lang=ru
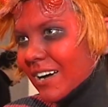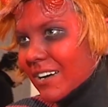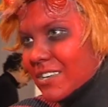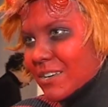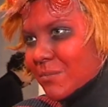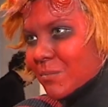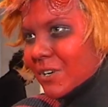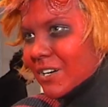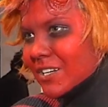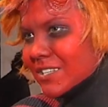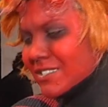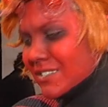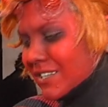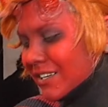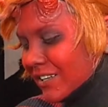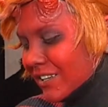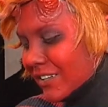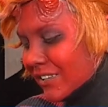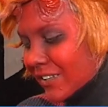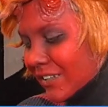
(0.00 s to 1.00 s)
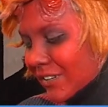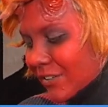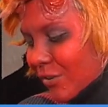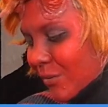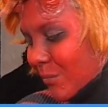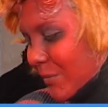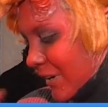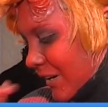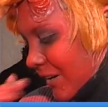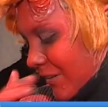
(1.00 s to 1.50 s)
они были сделаны,
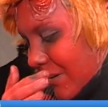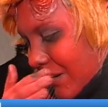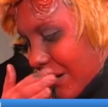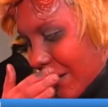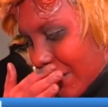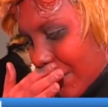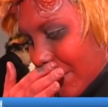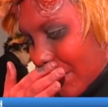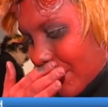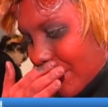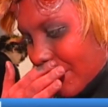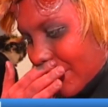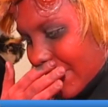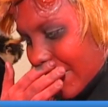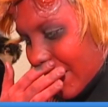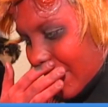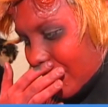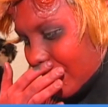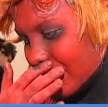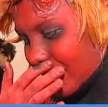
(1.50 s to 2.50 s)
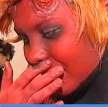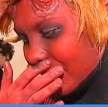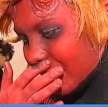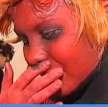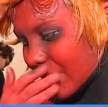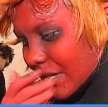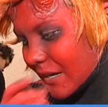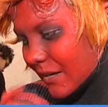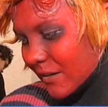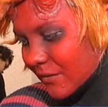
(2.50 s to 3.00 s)
грубо говоря, там
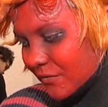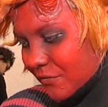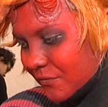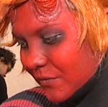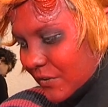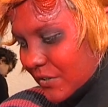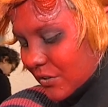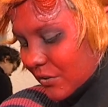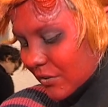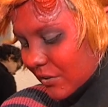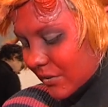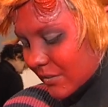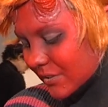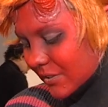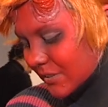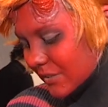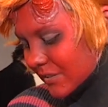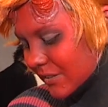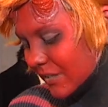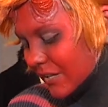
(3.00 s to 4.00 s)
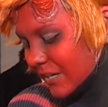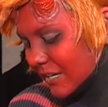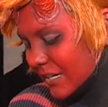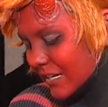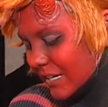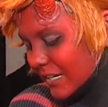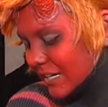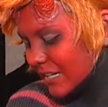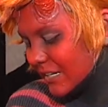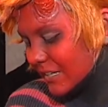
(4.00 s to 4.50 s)
идет
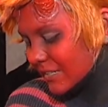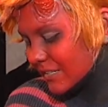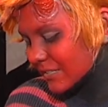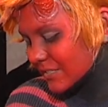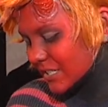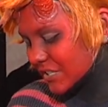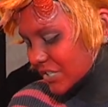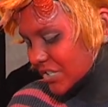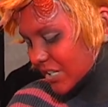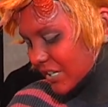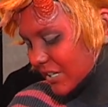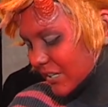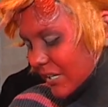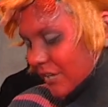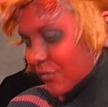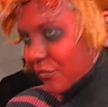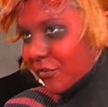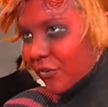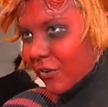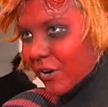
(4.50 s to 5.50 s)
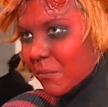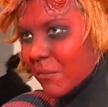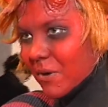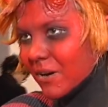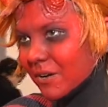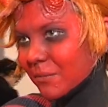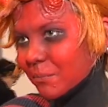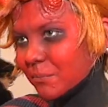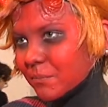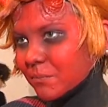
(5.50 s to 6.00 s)
сначала
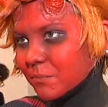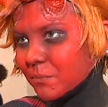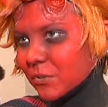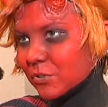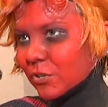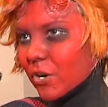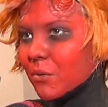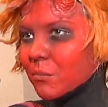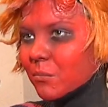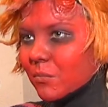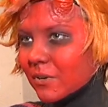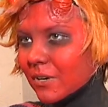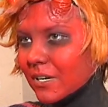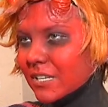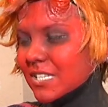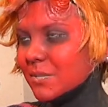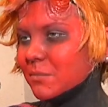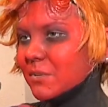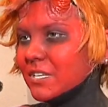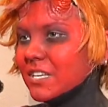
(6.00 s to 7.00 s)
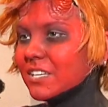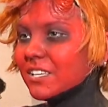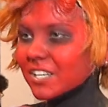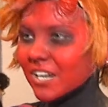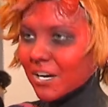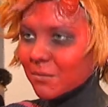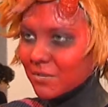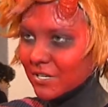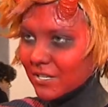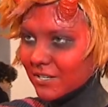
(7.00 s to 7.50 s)
форма, потом этими
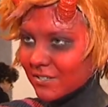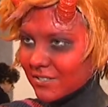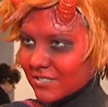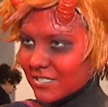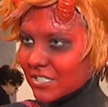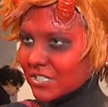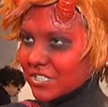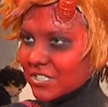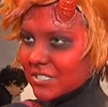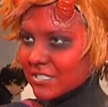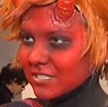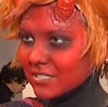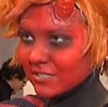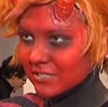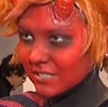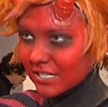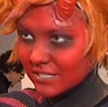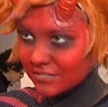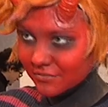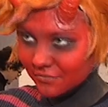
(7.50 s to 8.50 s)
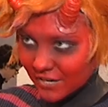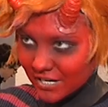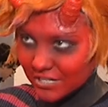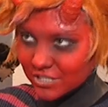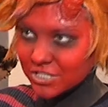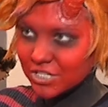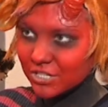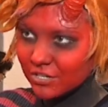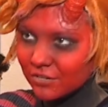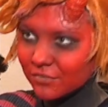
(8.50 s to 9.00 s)
нитками
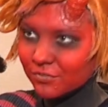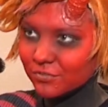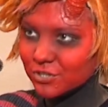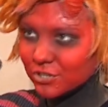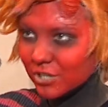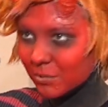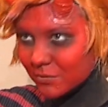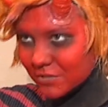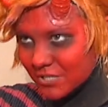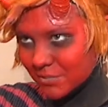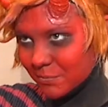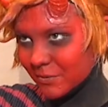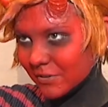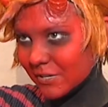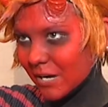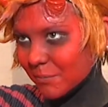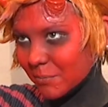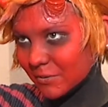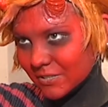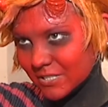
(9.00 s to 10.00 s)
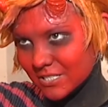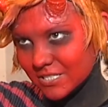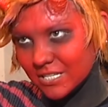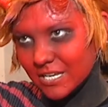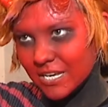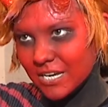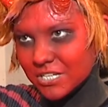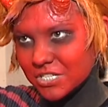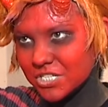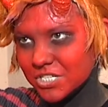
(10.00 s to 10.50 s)
наливаешь ее, чтобы типа как под
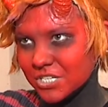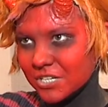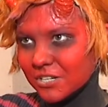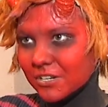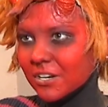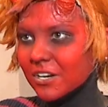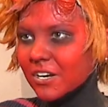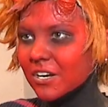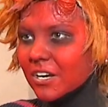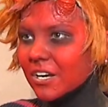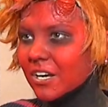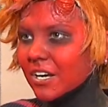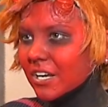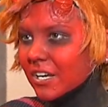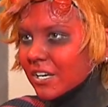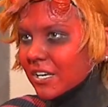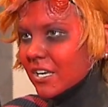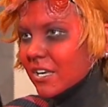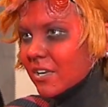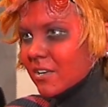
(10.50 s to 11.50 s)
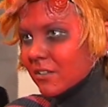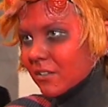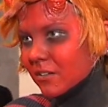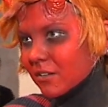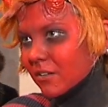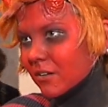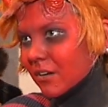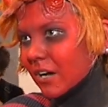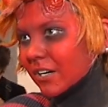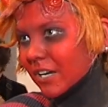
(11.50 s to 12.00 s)
настоящие и
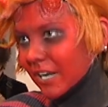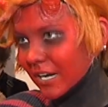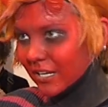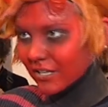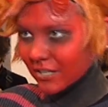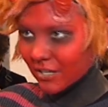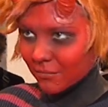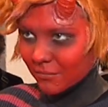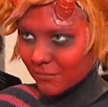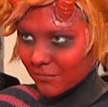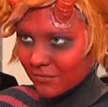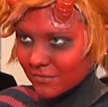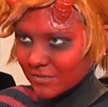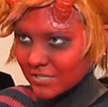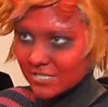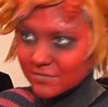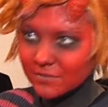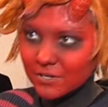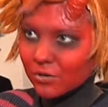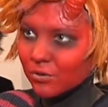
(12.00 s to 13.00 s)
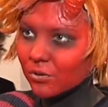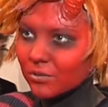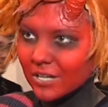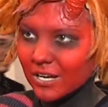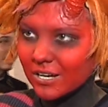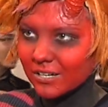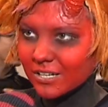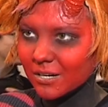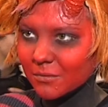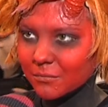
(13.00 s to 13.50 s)
акрилом, и сверху
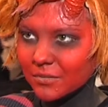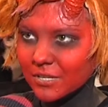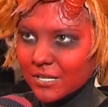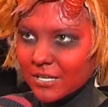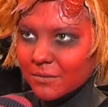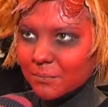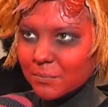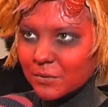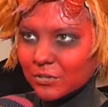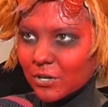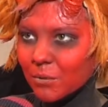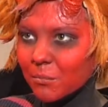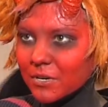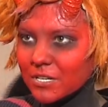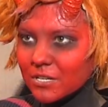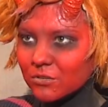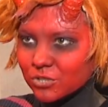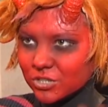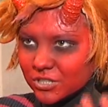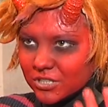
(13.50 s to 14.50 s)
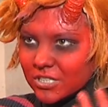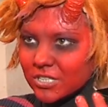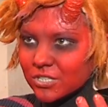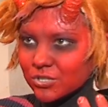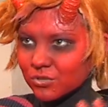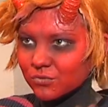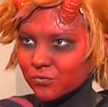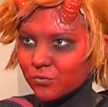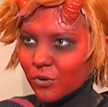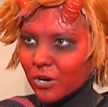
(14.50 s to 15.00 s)
лаком. И потом они уже
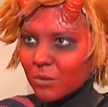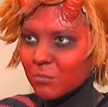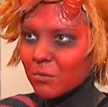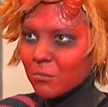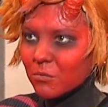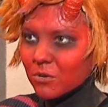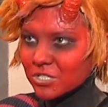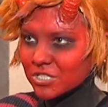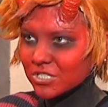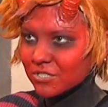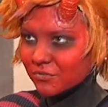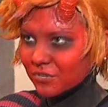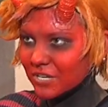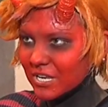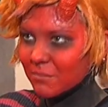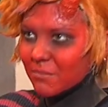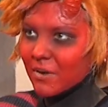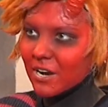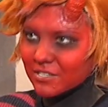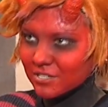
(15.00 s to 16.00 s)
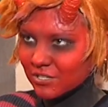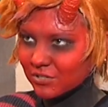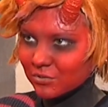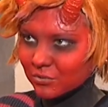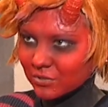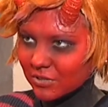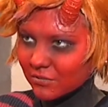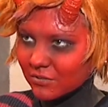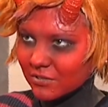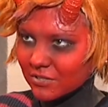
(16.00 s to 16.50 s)
держат форму, можно вынимать
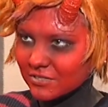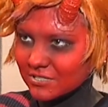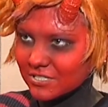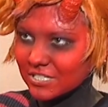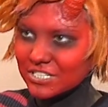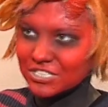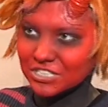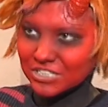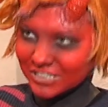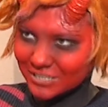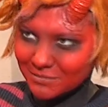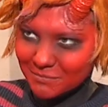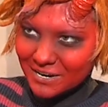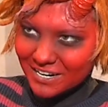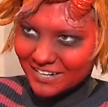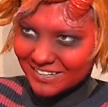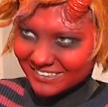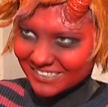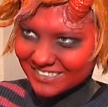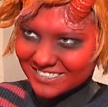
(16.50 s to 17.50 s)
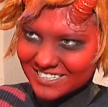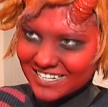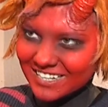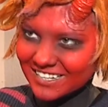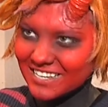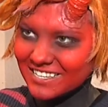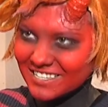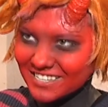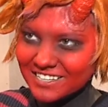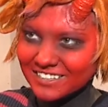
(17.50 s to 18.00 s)
оттуда содержимое, так
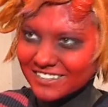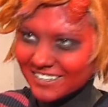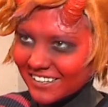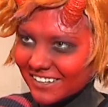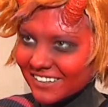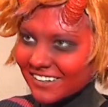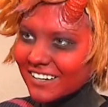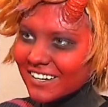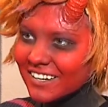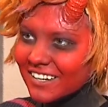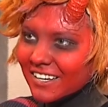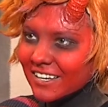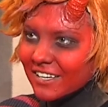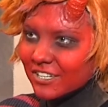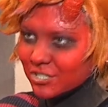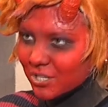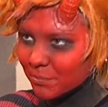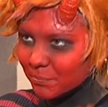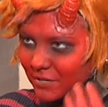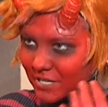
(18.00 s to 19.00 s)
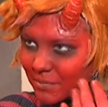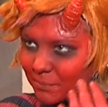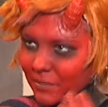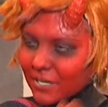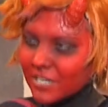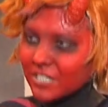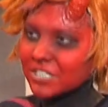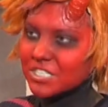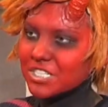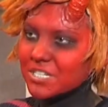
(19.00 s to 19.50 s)
сказать, нитки, чтобы они
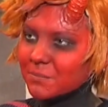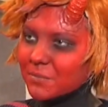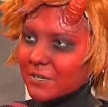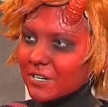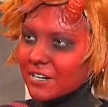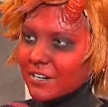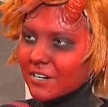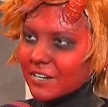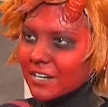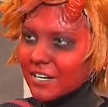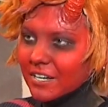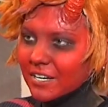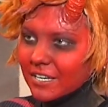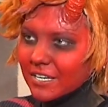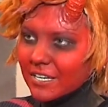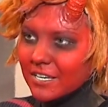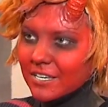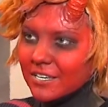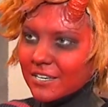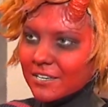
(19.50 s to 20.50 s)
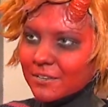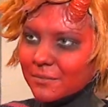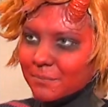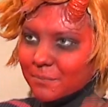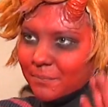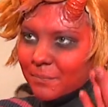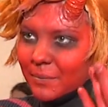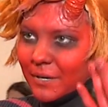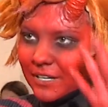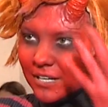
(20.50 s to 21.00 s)
полегче были. И
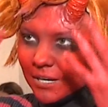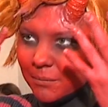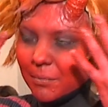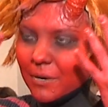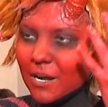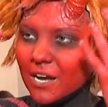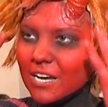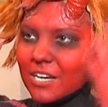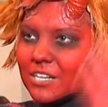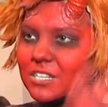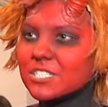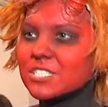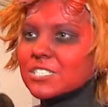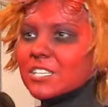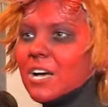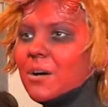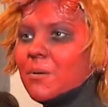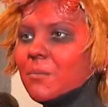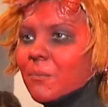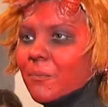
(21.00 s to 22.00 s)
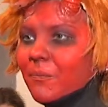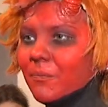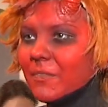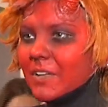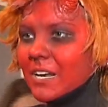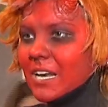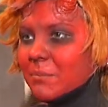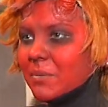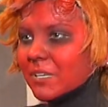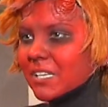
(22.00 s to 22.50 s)
прикрепляешь там
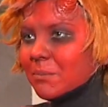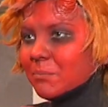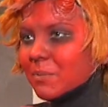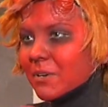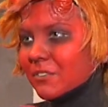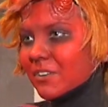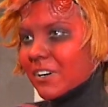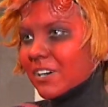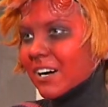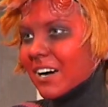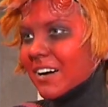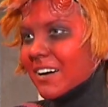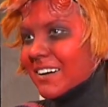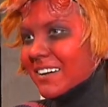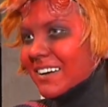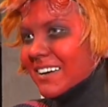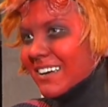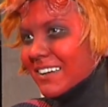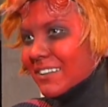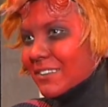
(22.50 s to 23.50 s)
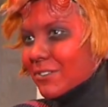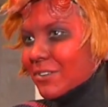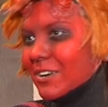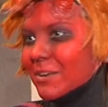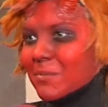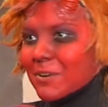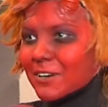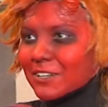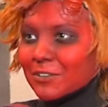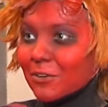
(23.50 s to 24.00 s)
либо на ПВХ, ну
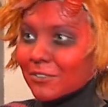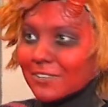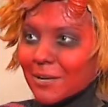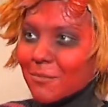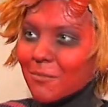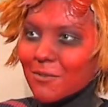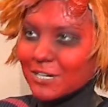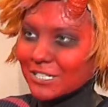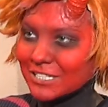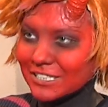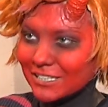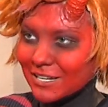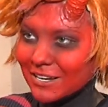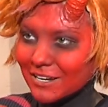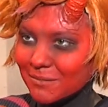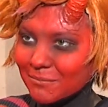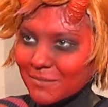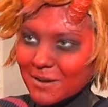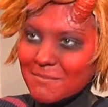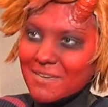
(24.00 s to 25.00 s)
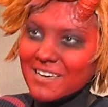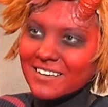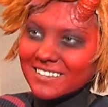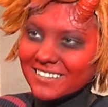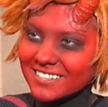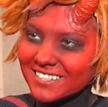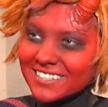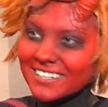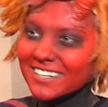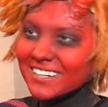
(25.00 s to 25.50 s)
либо кто там может на момент,
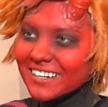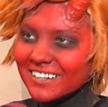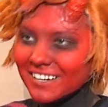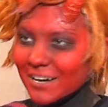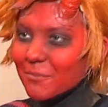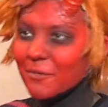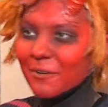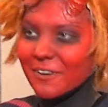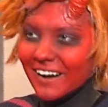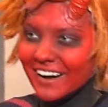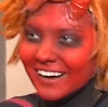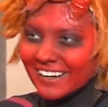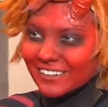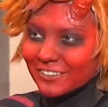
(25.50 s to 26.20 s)
кому как